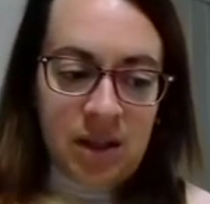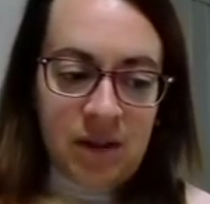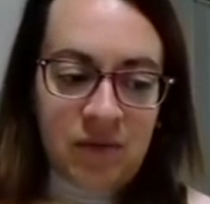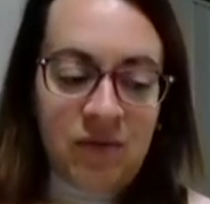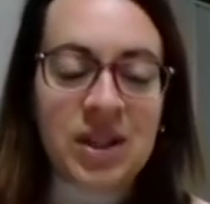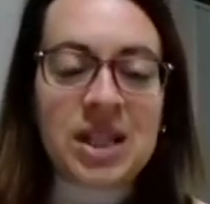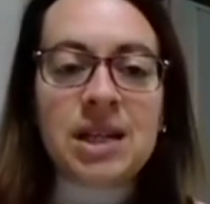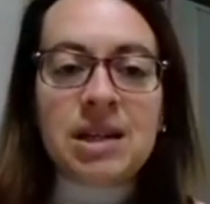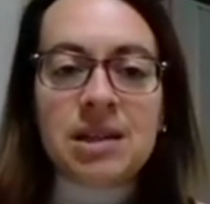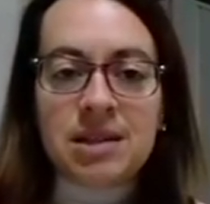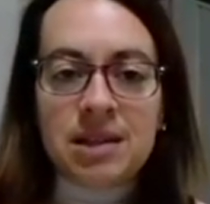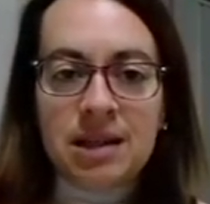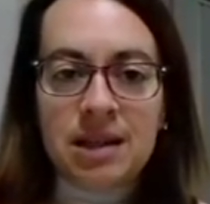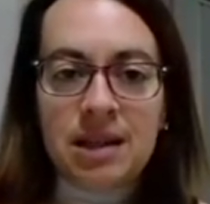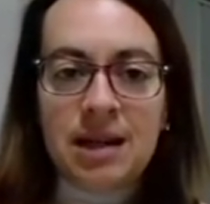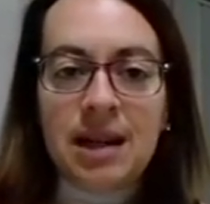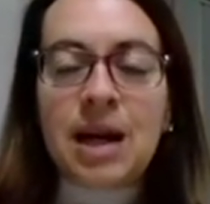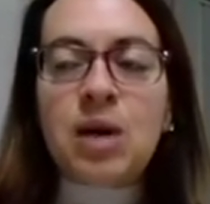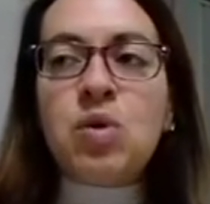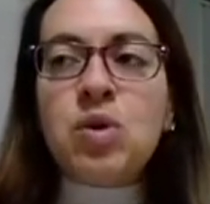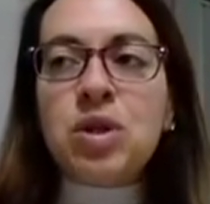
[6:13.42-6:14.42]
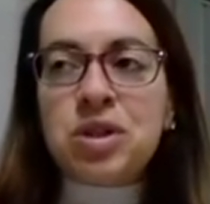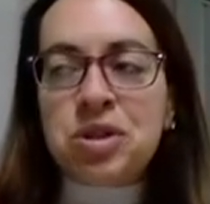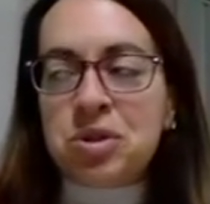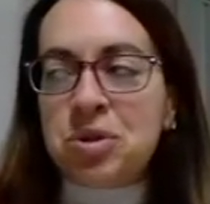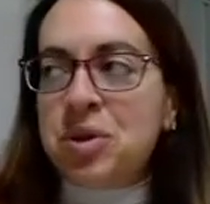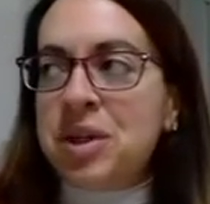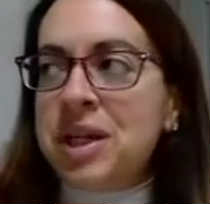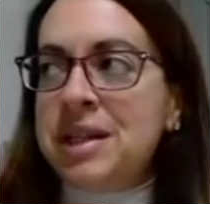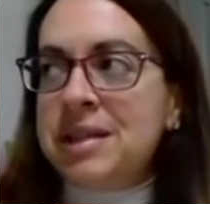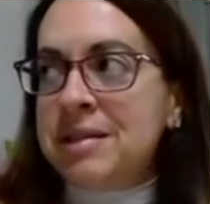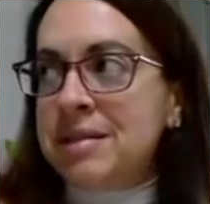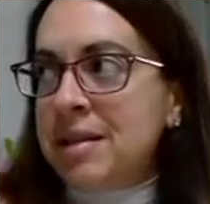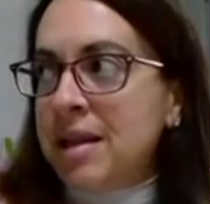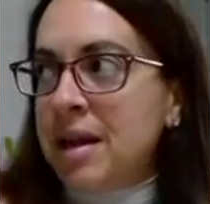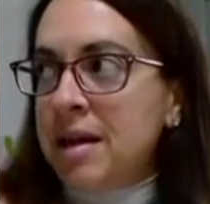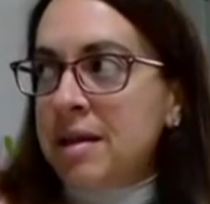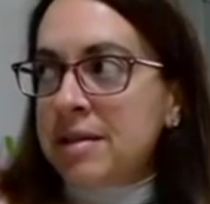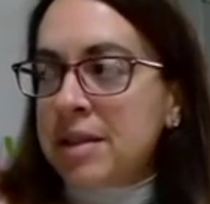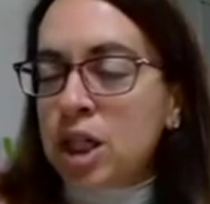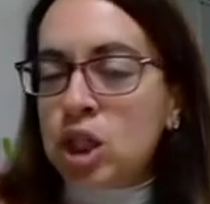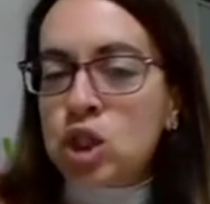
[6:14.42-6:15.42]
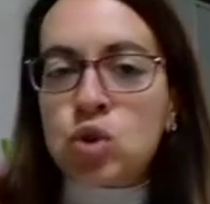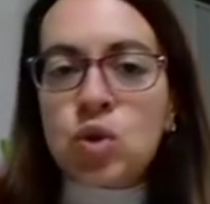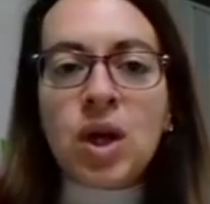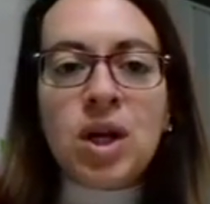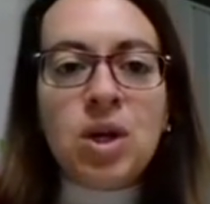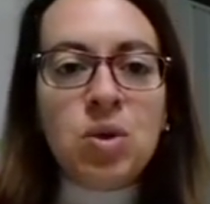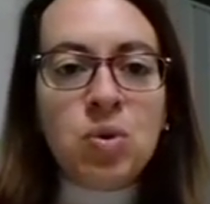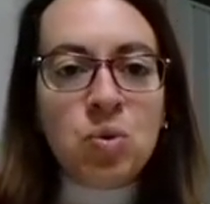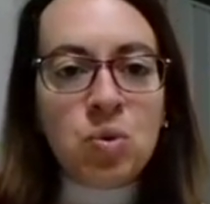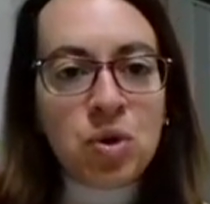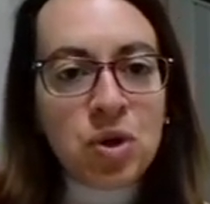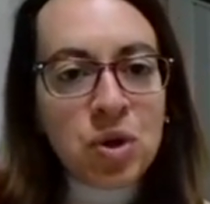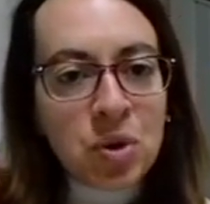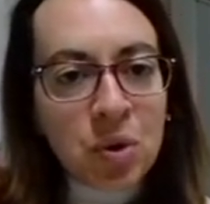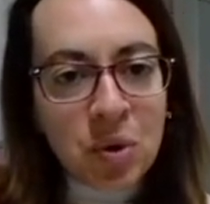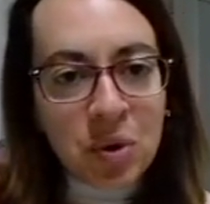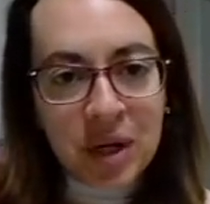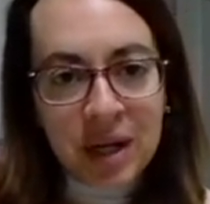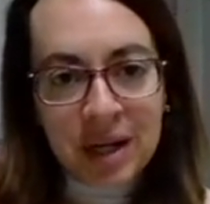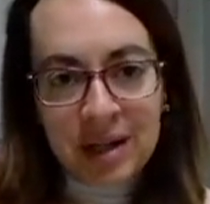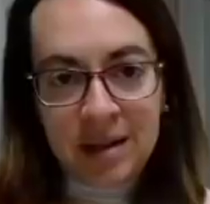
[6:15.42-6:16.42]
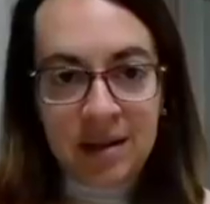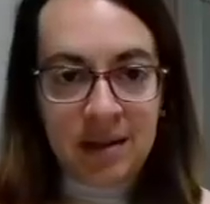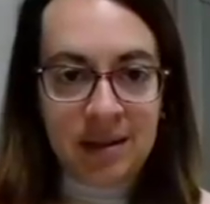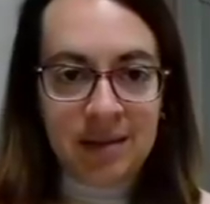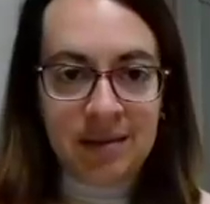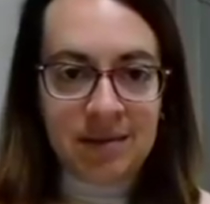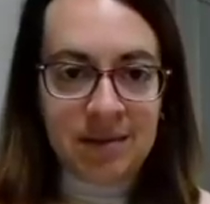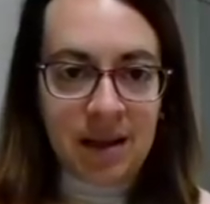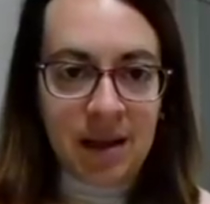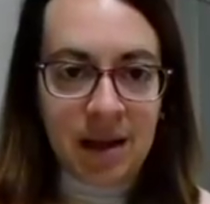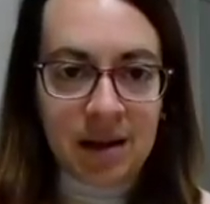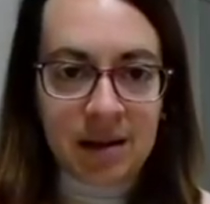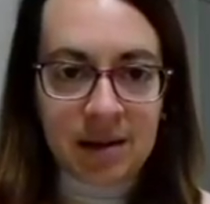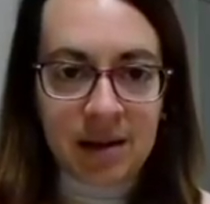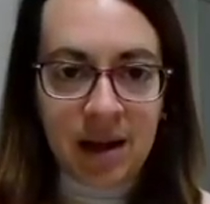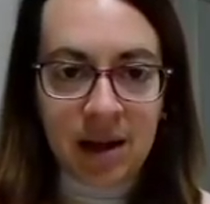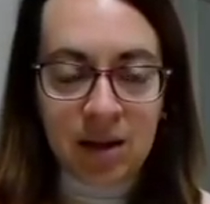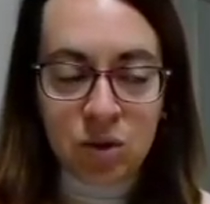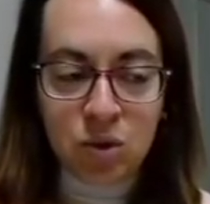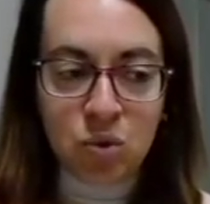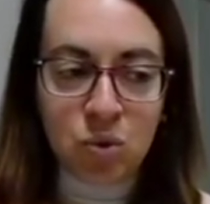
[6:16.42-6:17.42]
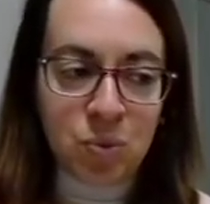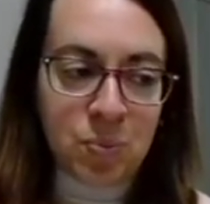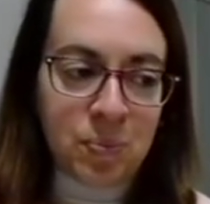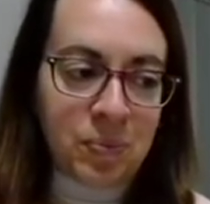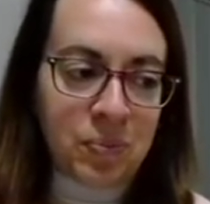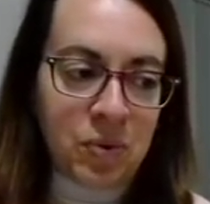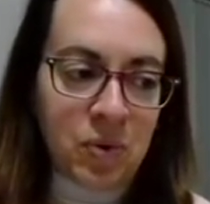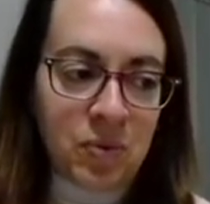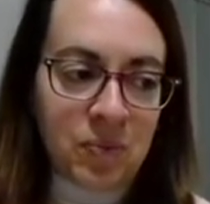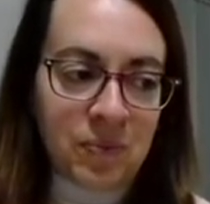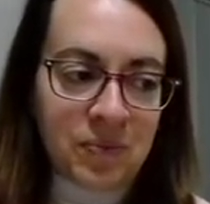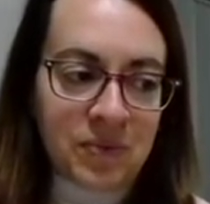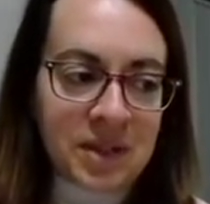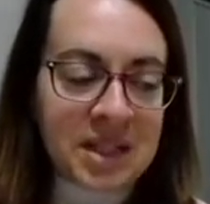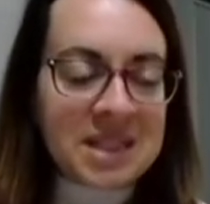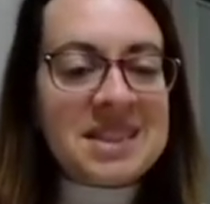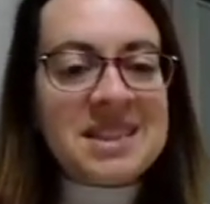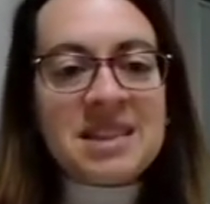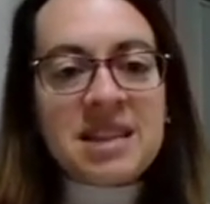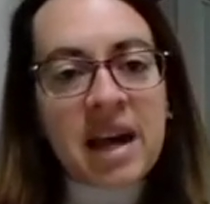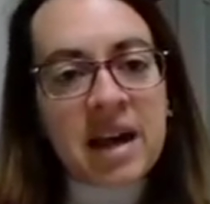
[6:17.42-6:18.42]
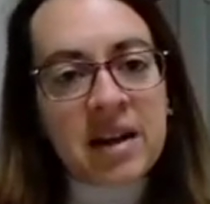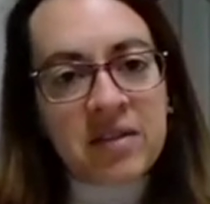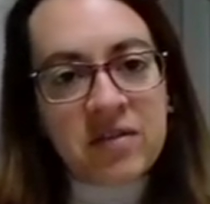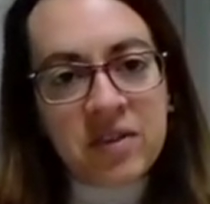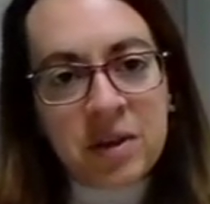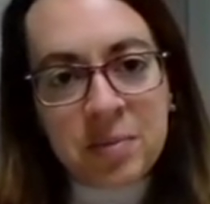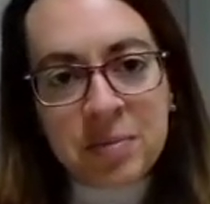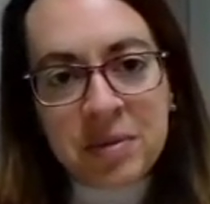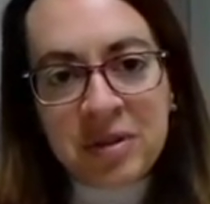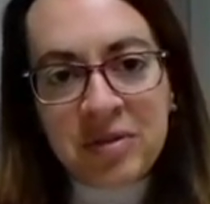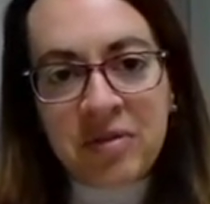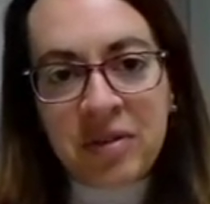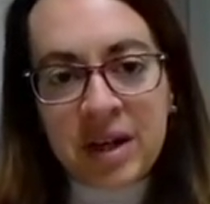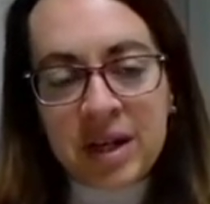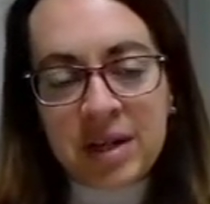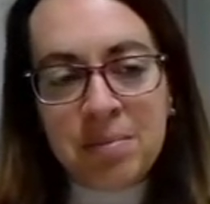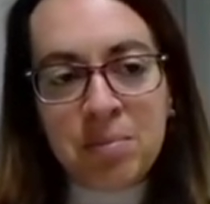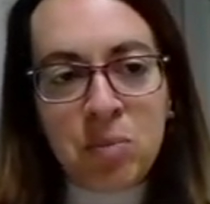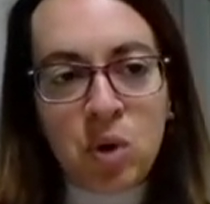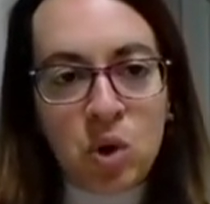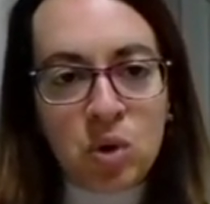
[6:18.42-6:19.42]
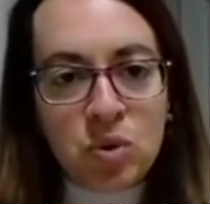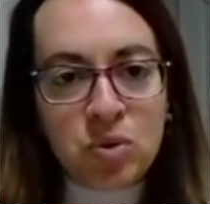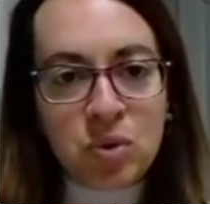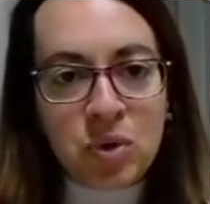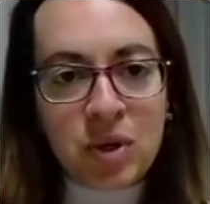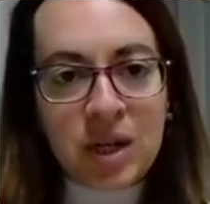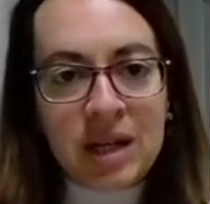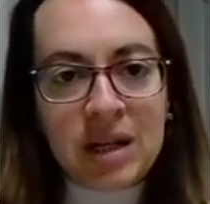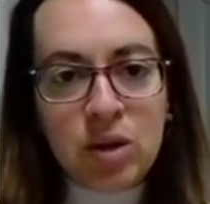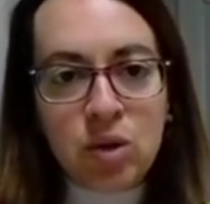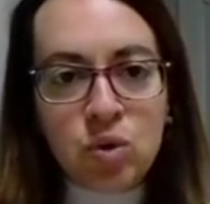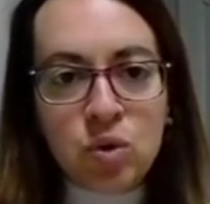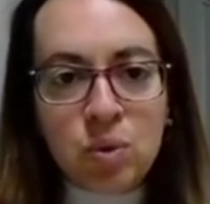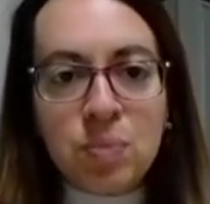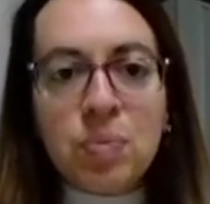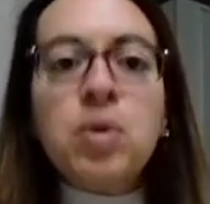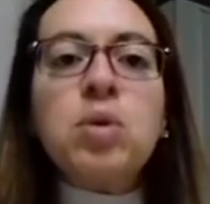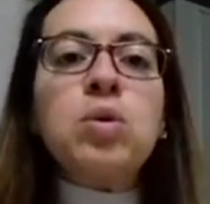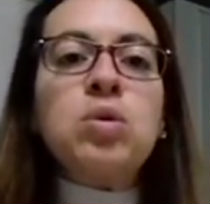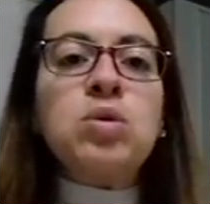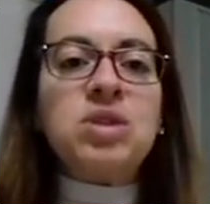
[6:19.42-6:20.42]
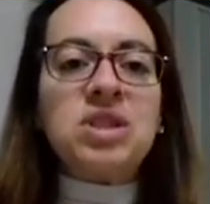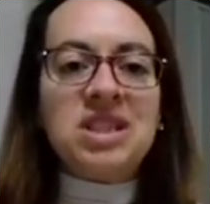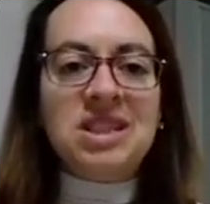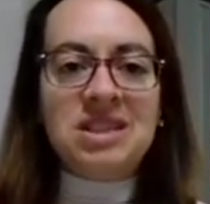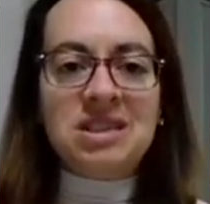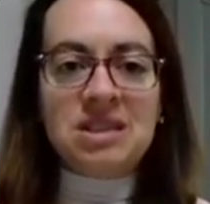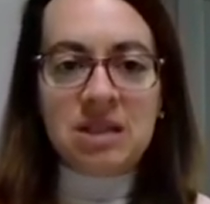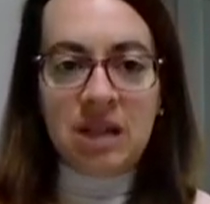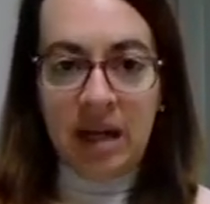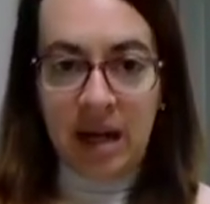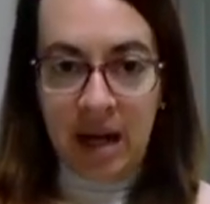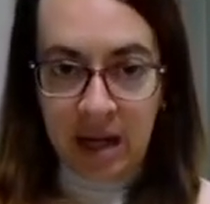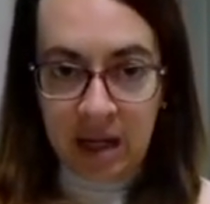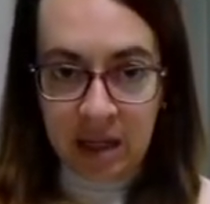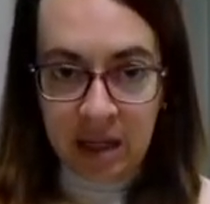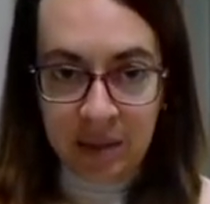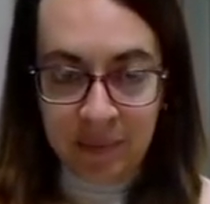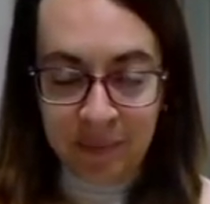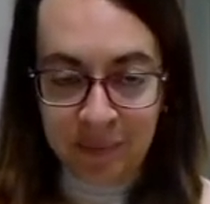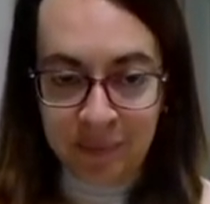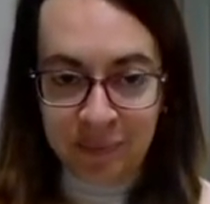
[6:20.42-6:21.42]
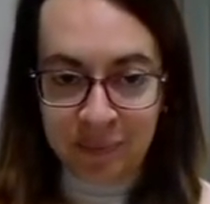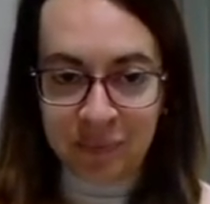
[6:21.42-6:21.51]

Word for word: Vedete, la coesione interna, cioè l'unione interna al gruppo, serve per fare in modo che il gruppo non si disgreghi,